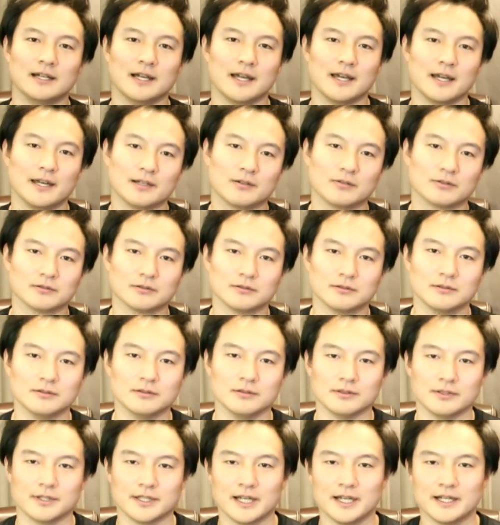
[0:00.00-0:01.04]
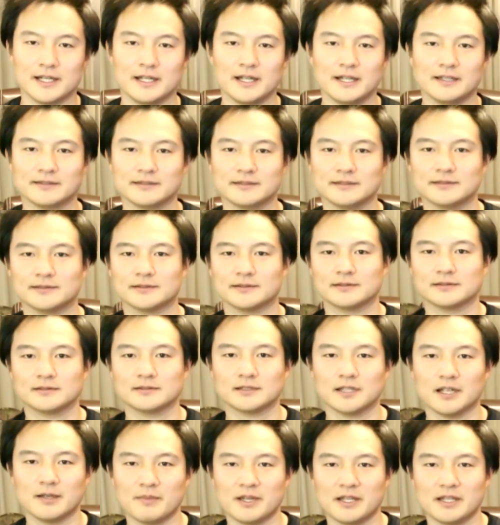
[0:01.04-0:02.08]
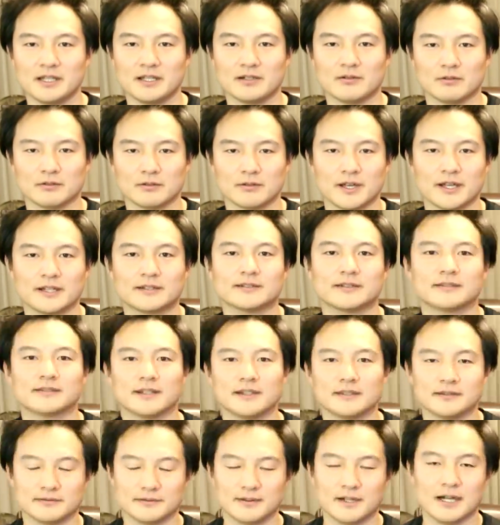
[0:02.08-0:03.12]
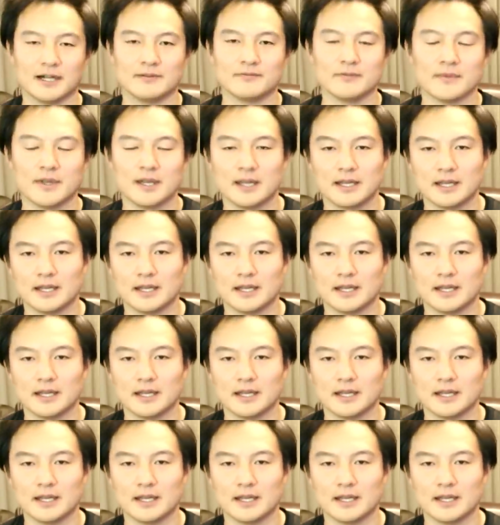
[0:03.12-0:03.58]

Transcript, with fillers: えことをやりやすくするためにこのエクササイズは、